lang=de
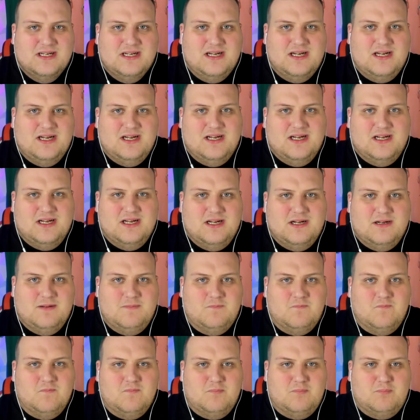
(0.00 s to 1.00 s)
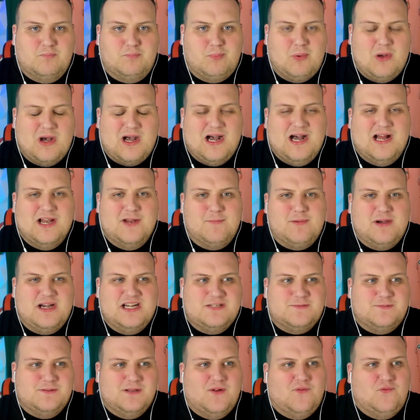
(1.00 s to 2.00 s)
Ähm,
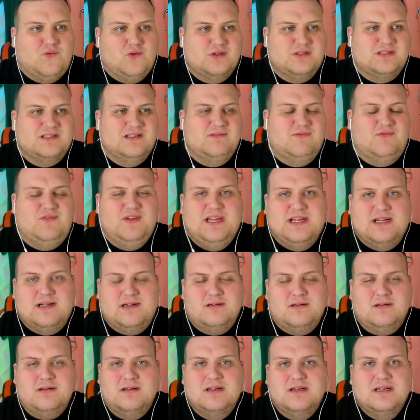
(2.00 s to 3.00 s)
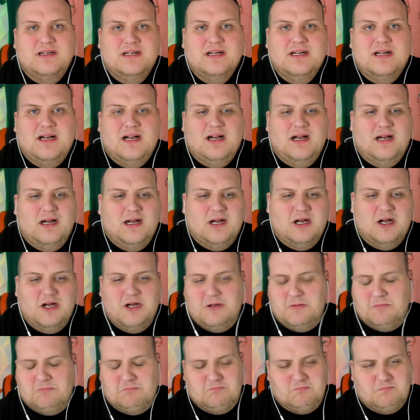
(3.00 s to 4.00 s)
Paradebeispiel dafür sind wir.
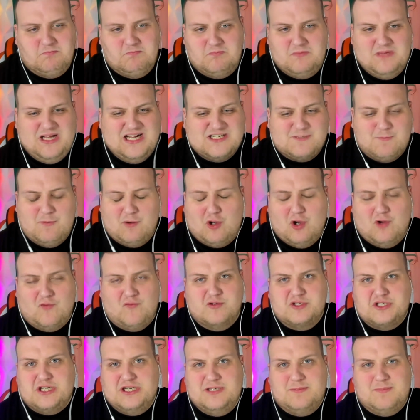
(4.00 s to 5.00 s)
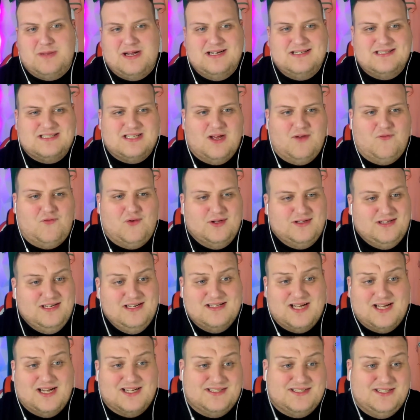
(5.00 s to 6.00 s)
Ähm, erstmal Glückwunsch an die Mainzer.
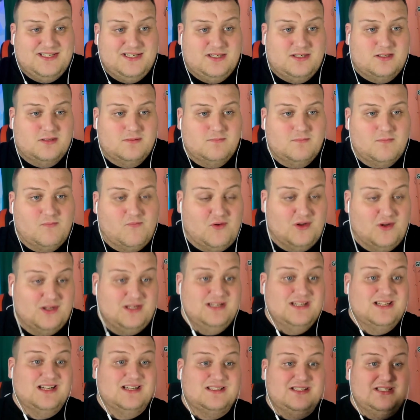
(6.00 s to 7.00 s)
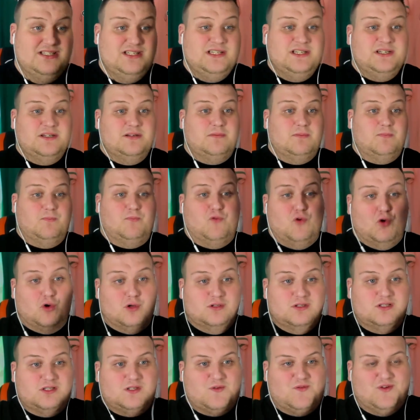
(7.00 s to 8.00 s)
Verdienter Sieg. Verdienter Sieg. Für
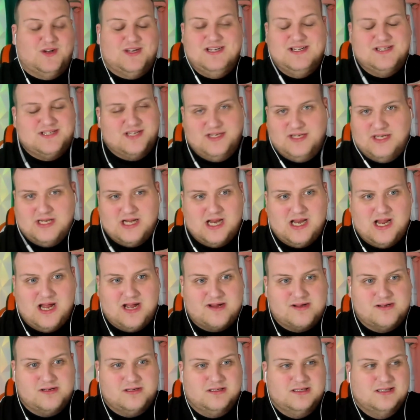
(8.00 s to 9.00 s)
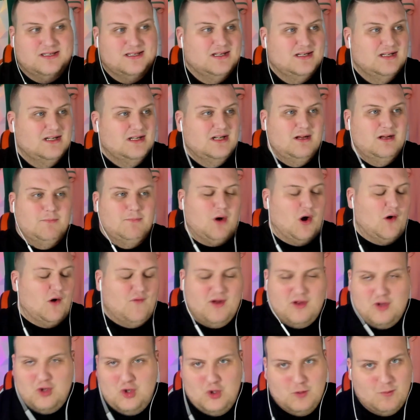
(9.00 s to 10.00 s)
uns verdiente Niederlage. Brauchen
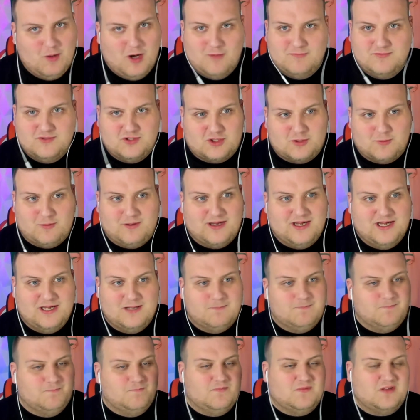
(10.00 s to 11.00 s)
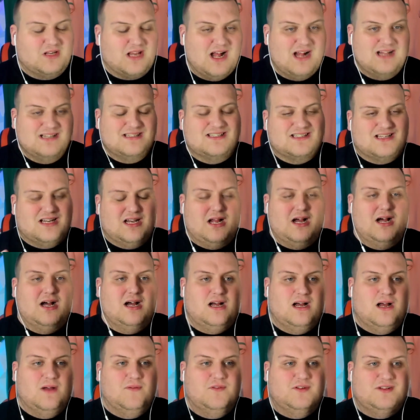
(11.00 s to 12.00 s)
wir überhaupt nicht drüber reden. Ganz
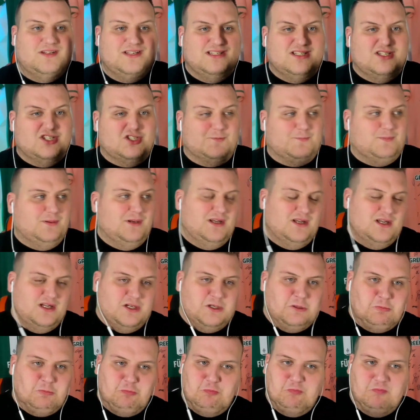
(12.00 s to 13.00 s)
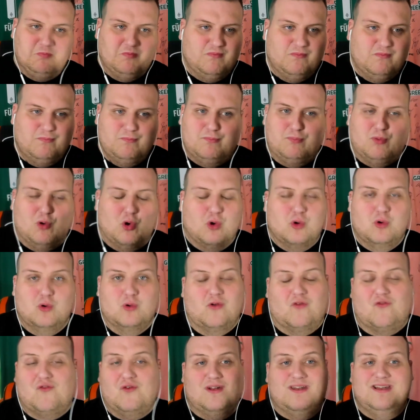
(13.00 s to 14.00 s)
klar haben wir dieses Spiel
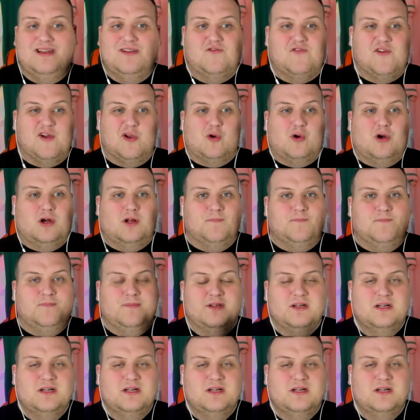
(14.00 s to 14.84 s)
bodenlos verdient verloren.